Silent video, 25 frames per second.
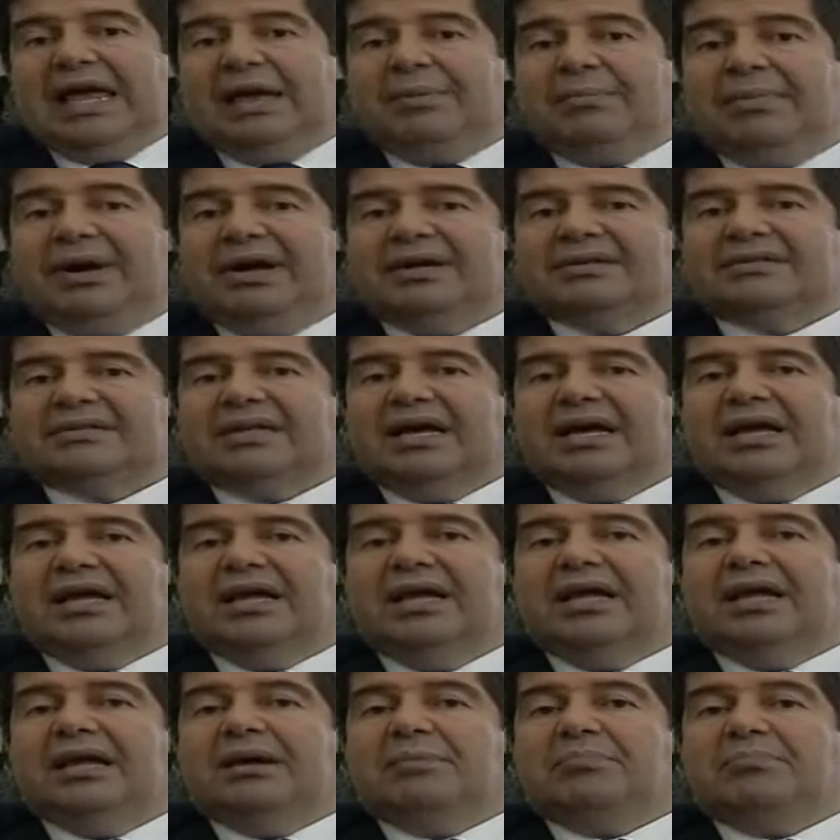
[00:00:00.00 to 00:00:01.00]
MR'da
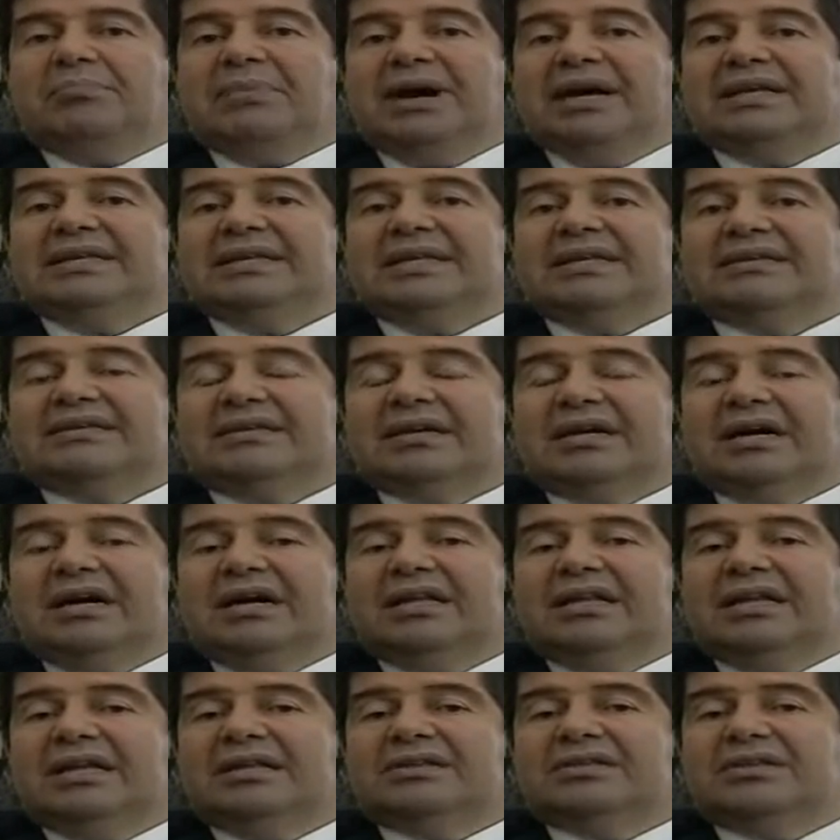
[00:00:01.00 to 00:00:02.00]
manyetik
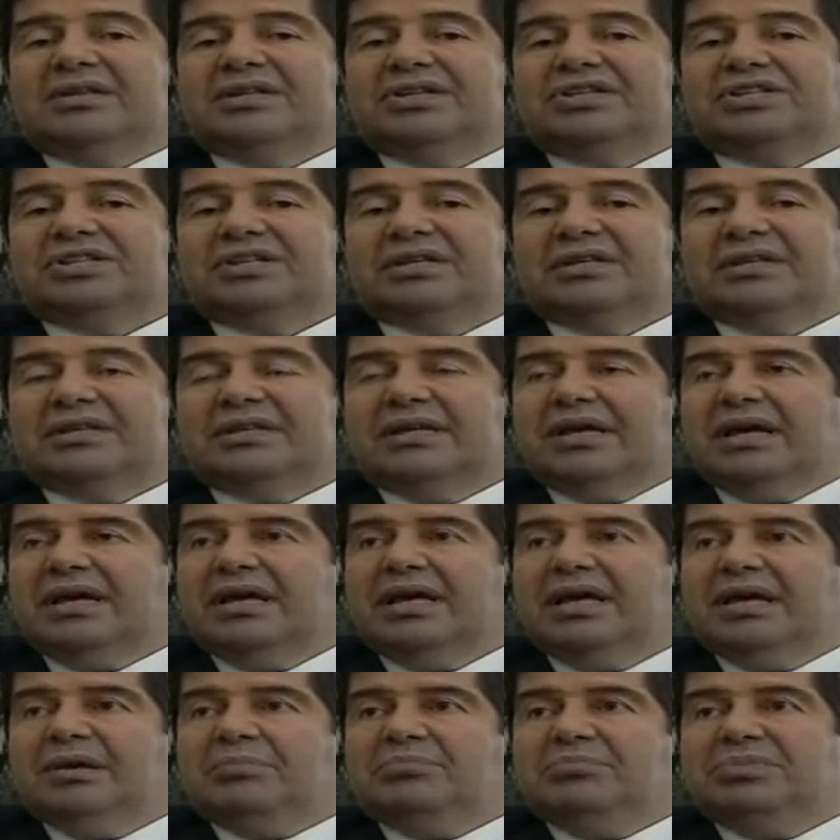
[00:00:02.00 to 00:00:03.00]
alan dışında
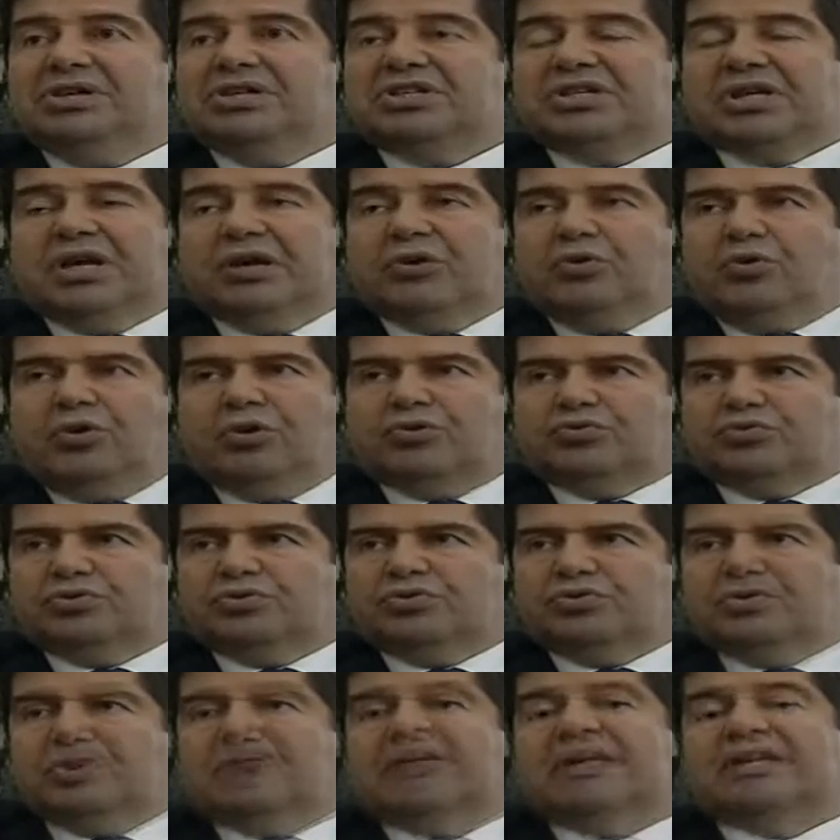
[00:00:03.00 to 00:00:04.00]
bir şey
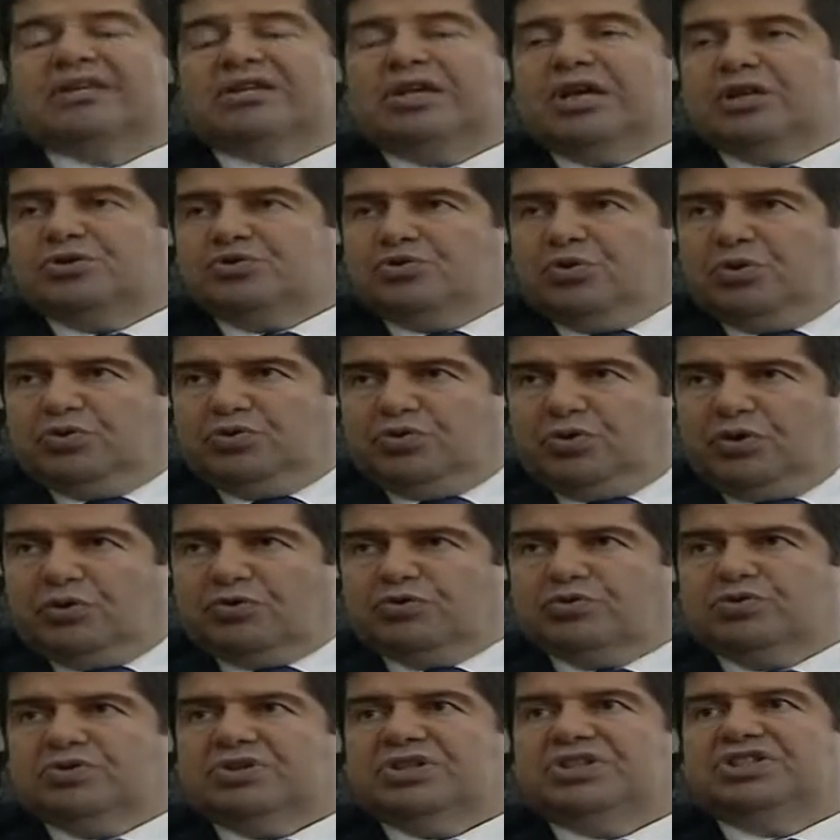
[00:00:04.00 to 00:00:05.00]
yoktur. Radyasyon
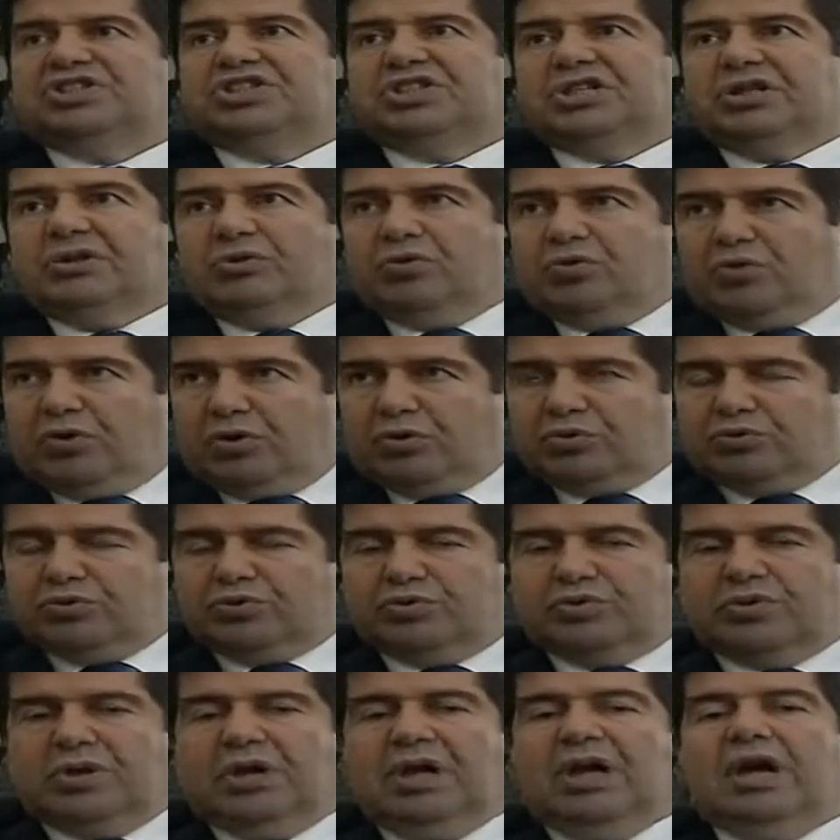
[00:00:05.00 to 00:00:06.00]
yoktur, ışın
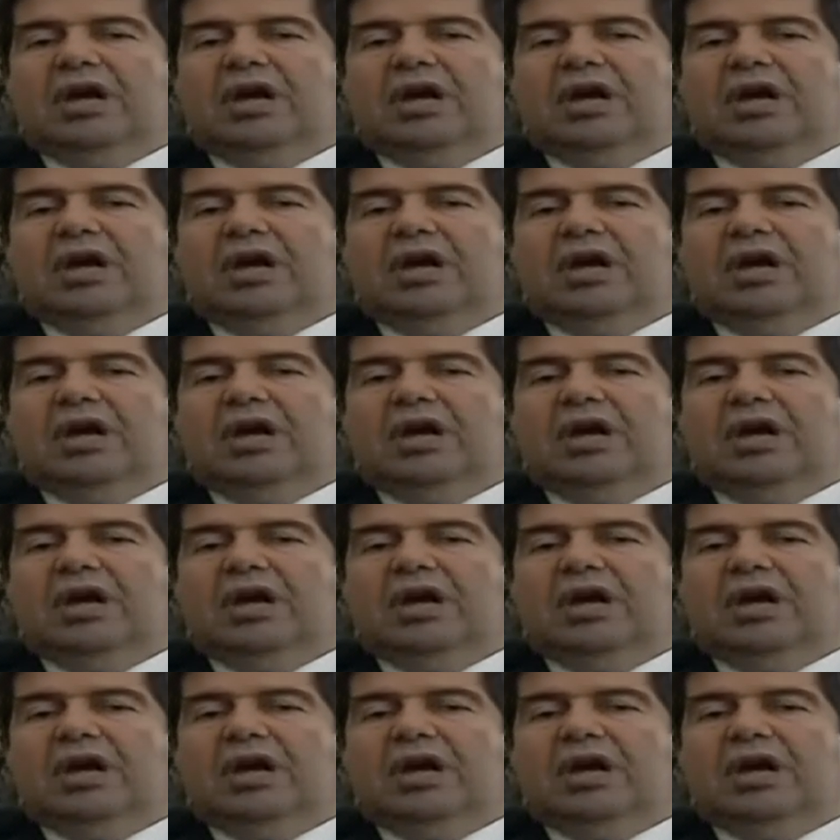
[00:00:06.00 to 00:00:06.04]
yoktur.